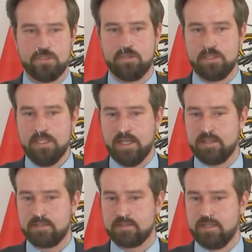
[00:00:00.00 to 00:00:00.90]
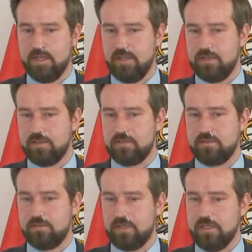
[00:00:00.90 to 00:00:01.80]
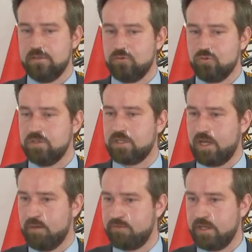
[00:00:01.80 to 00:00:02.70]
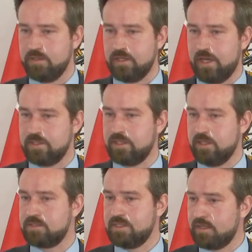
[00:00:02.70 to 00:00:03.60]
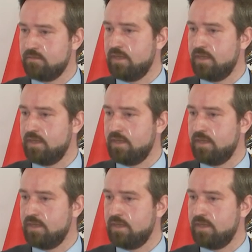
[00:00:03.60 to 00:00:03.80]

der wird nie enden. Äh, enden tut dieser Kampf gegen die Raser erst dann,